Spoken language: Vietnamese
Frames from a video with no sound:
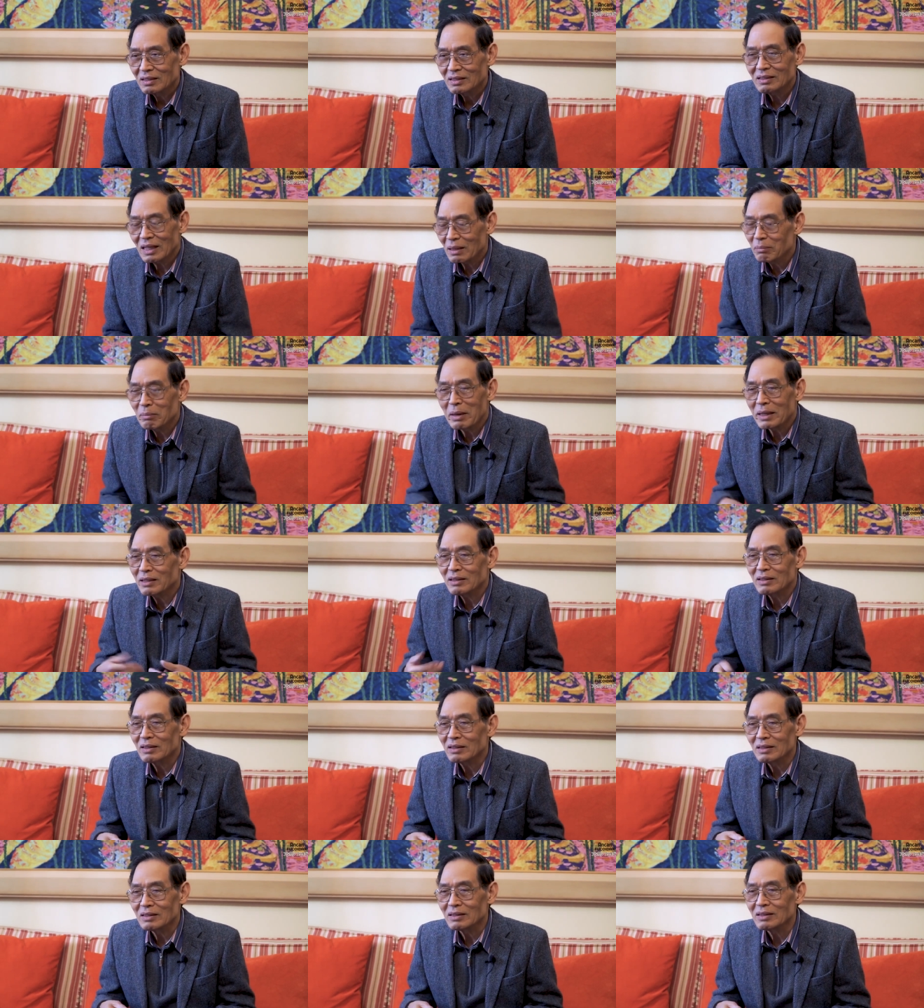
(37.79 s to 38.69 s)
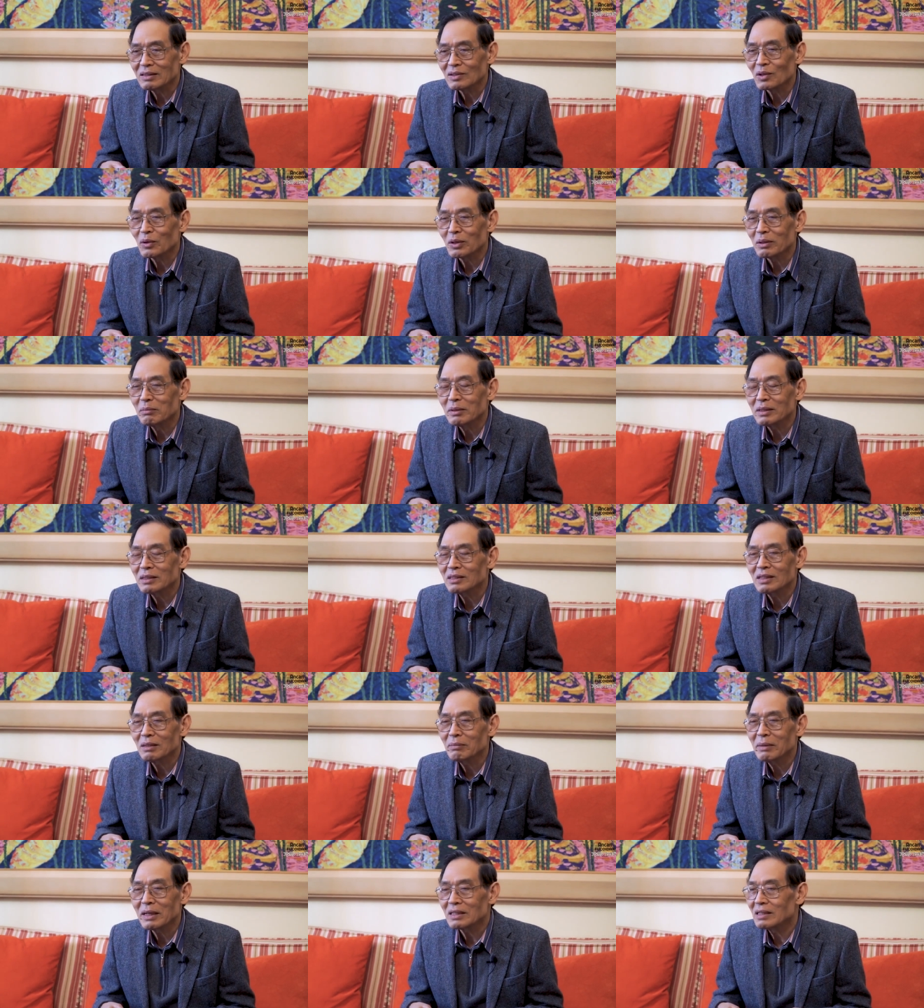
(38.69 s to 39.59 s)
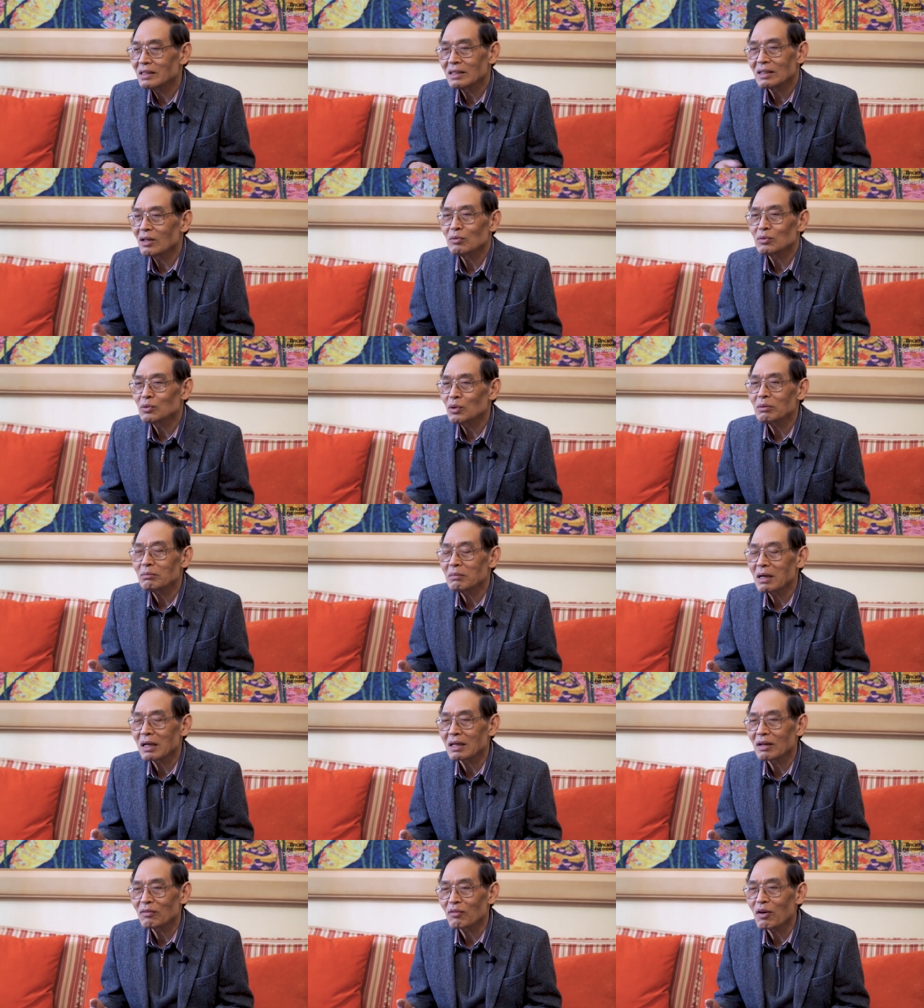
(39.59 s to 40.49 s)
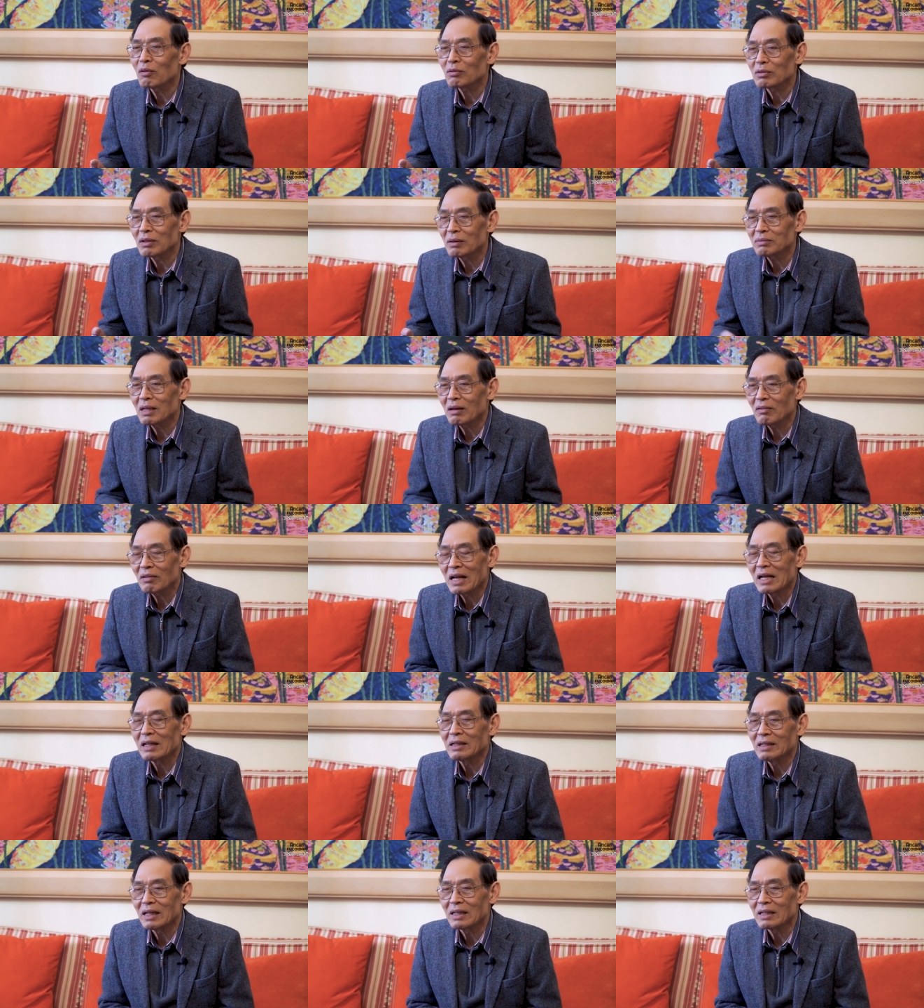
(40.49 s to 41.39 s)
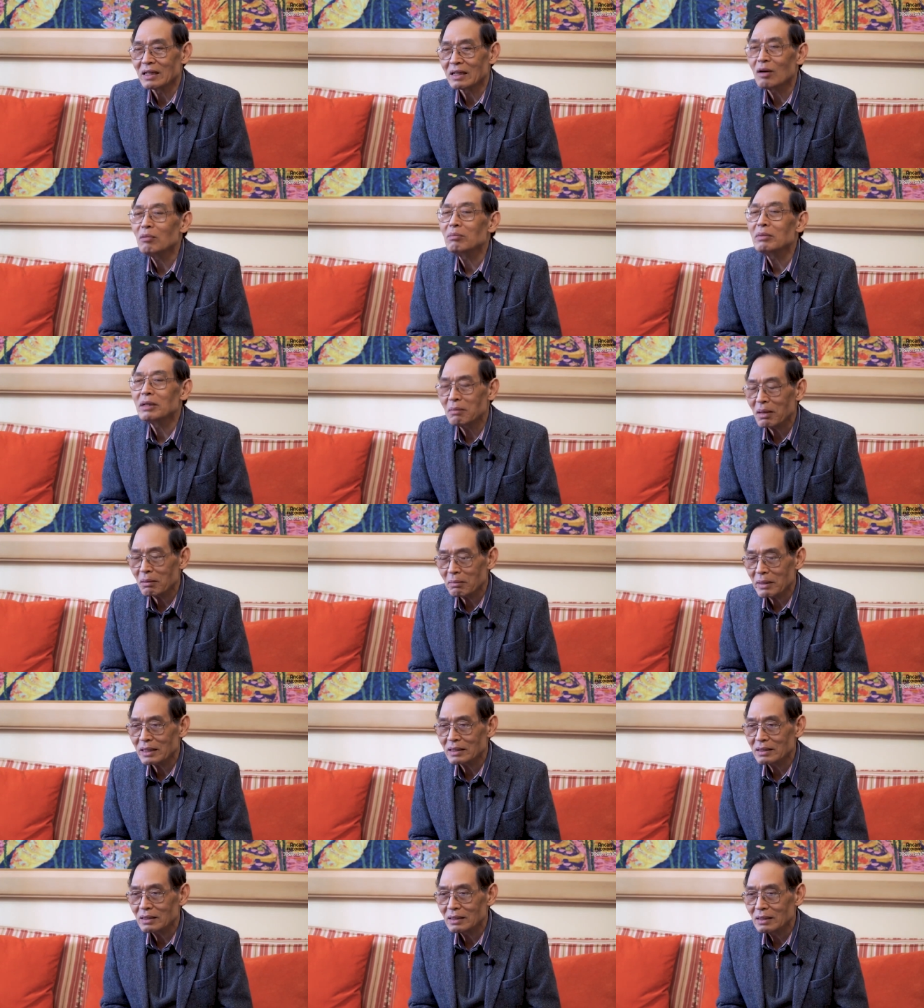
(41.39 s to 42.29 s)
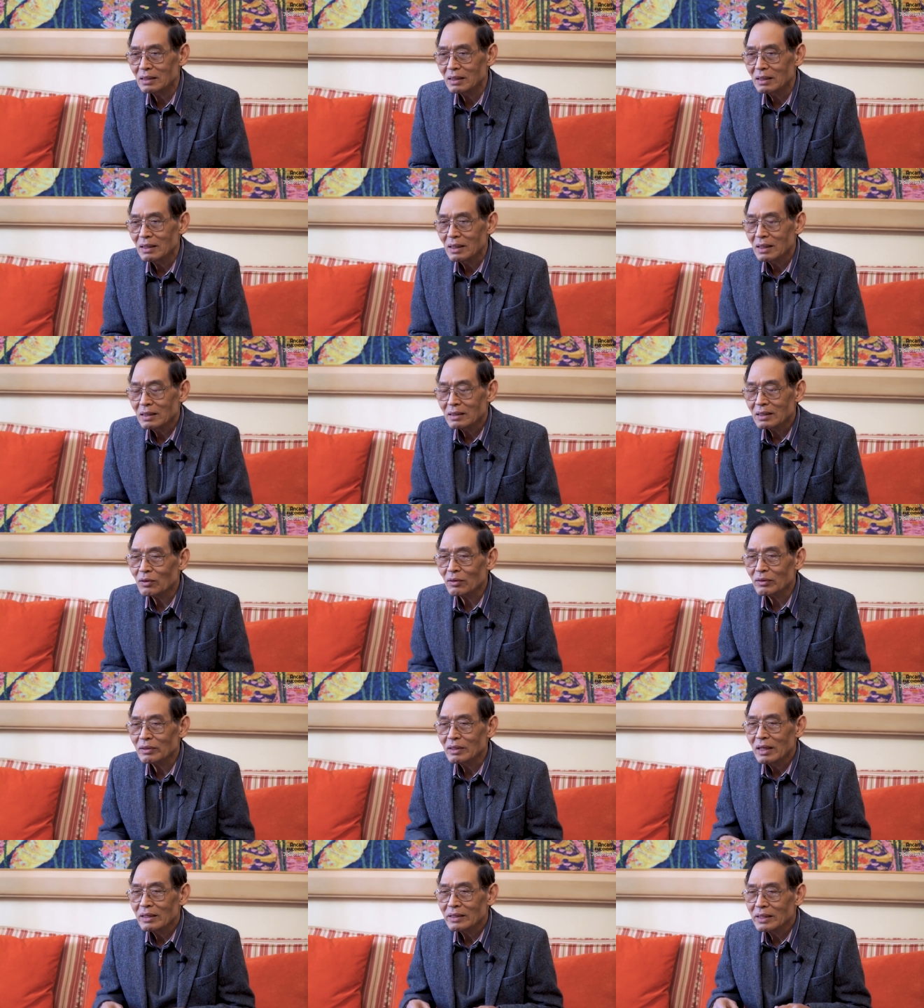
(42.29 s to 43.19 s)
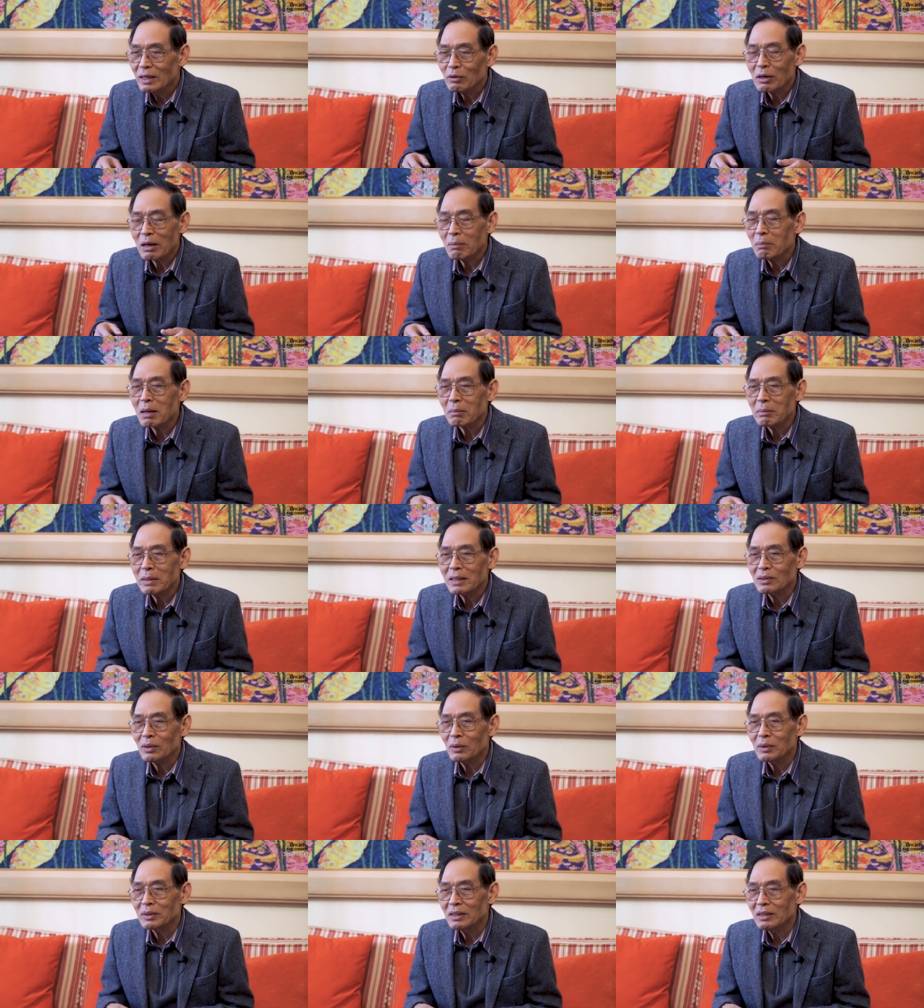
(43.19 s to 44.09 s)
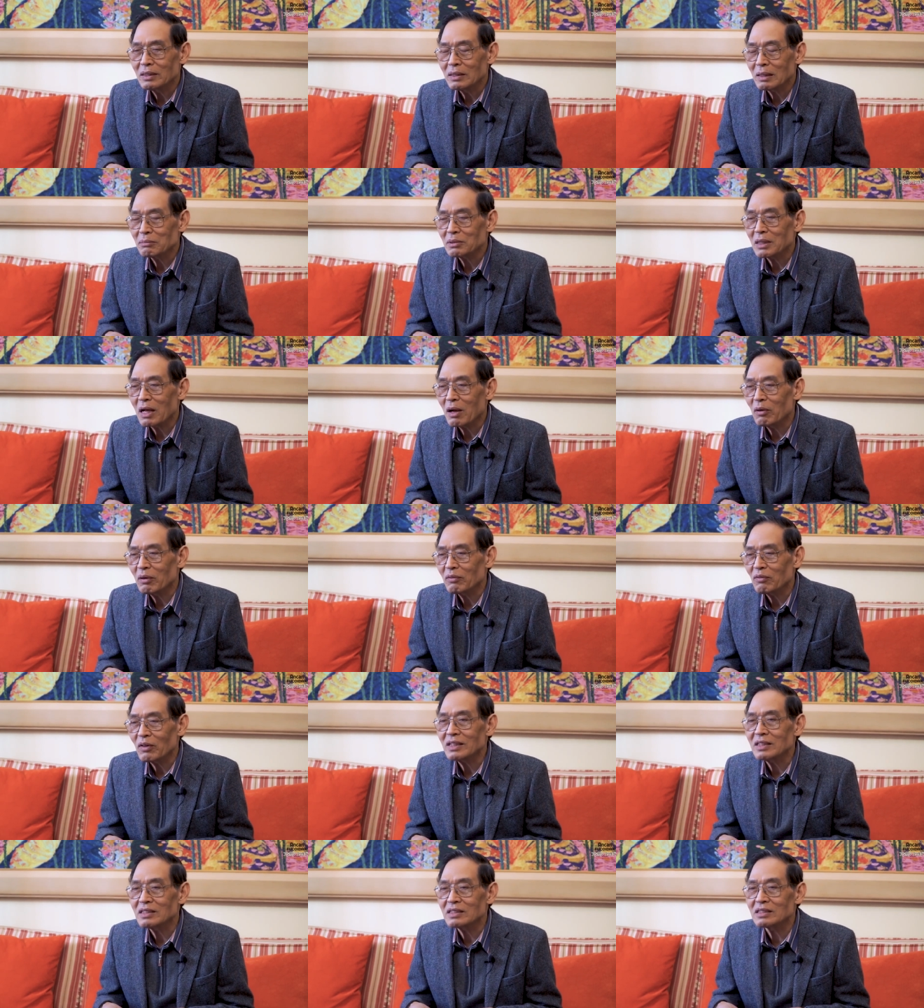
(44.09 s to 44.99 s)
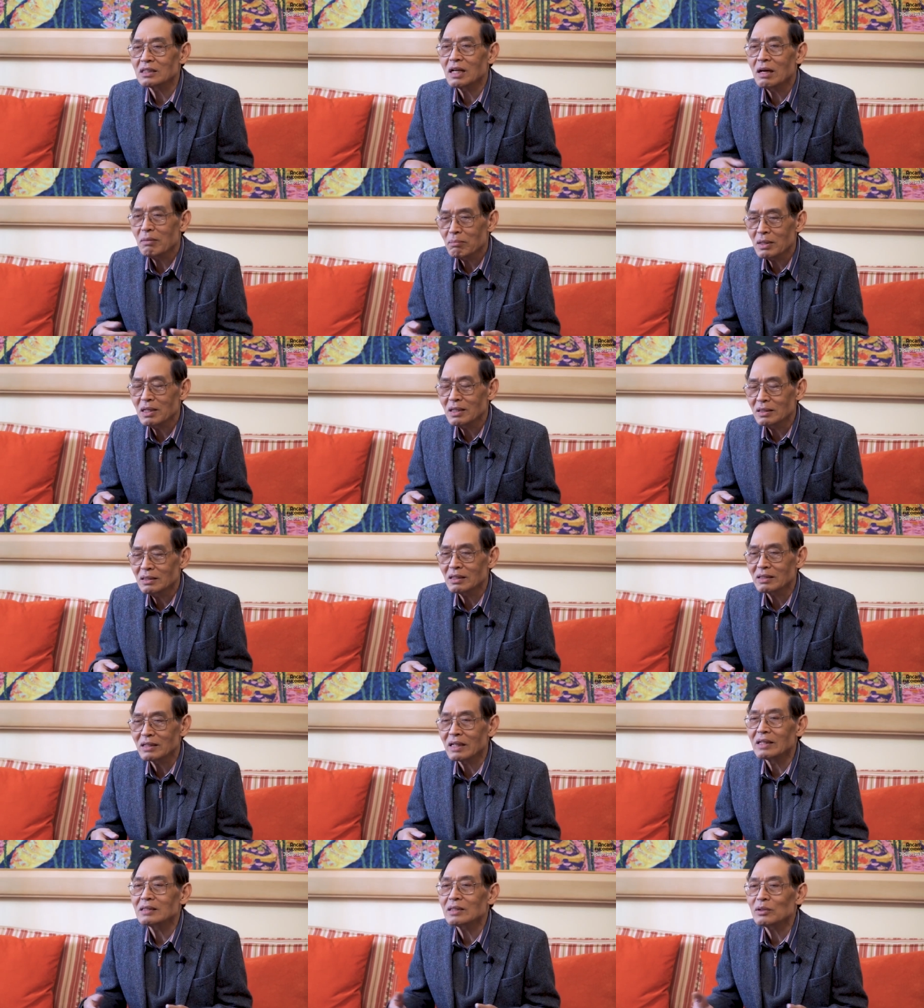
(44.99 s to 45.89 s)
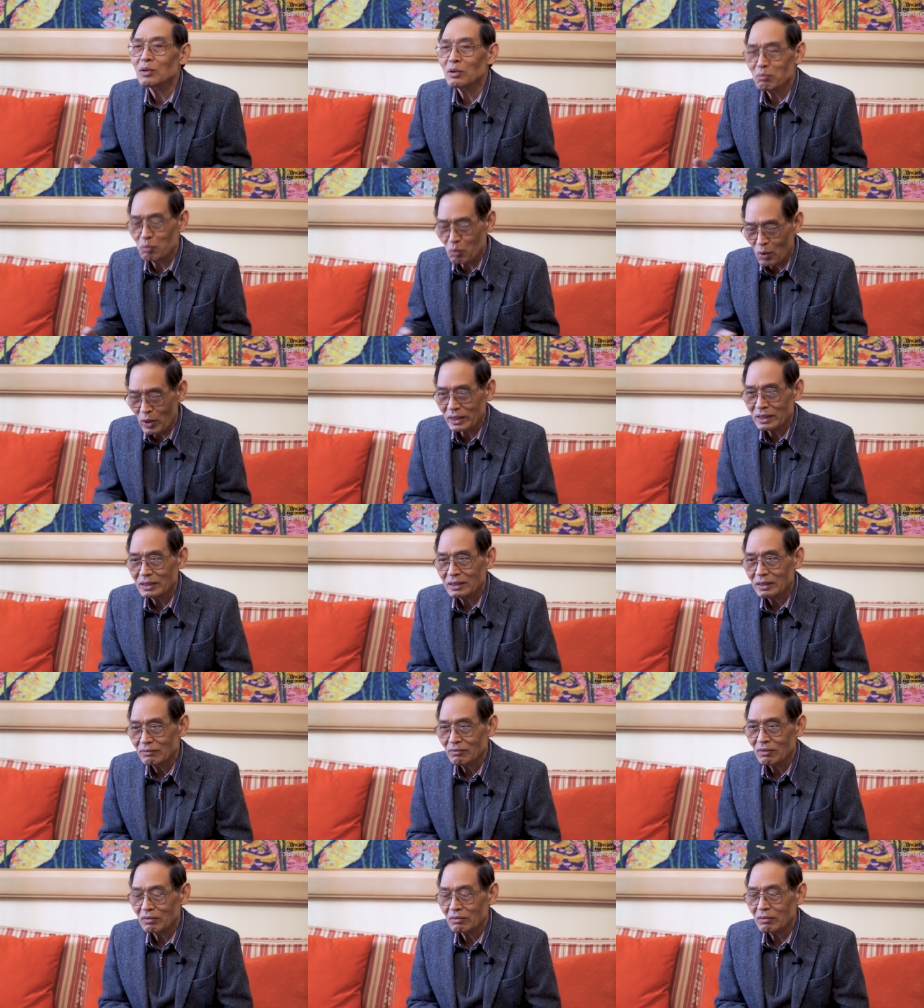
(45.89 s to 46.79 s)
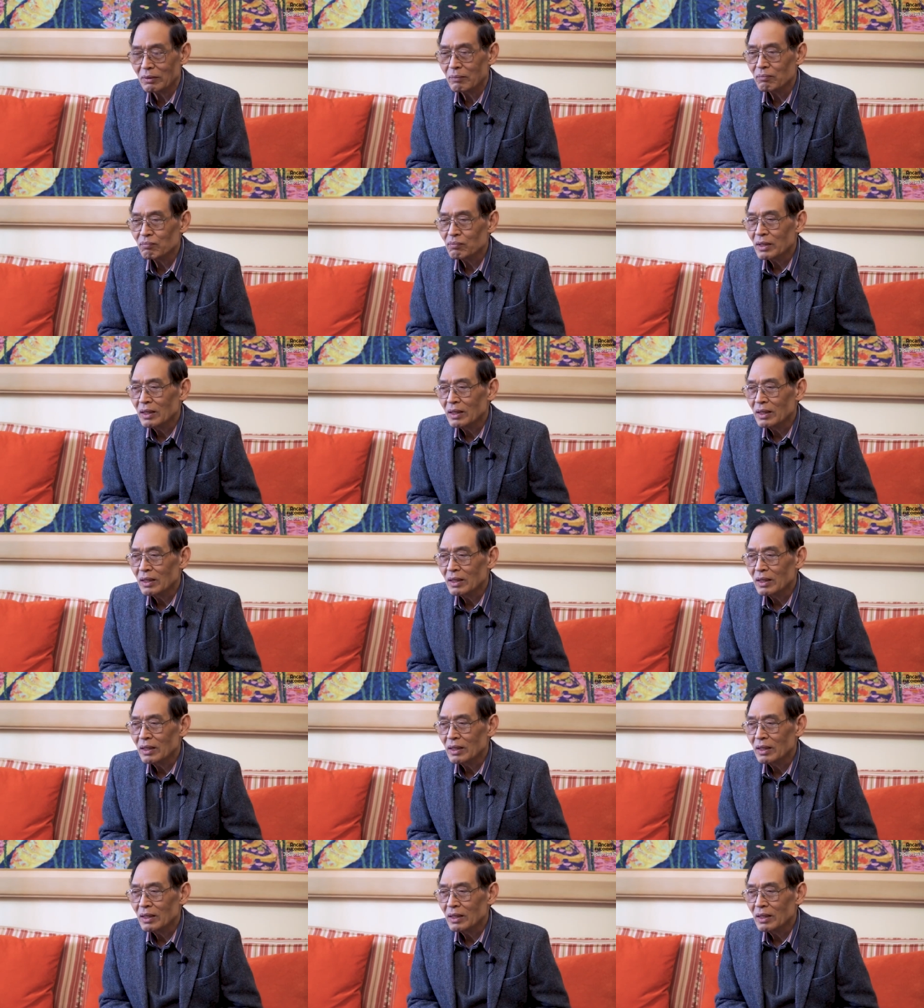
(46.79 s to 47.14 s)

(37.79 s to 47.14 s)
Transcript: chứ để bệnh rồi mới chữa bệnh thì không tốt bằng là phòng làm sao để không bị mắc bệnh thế còn nếu đã mắc bệnh rồi thì làm sao phát hiện sớm hơn là để giai đoạn muộn đúng không?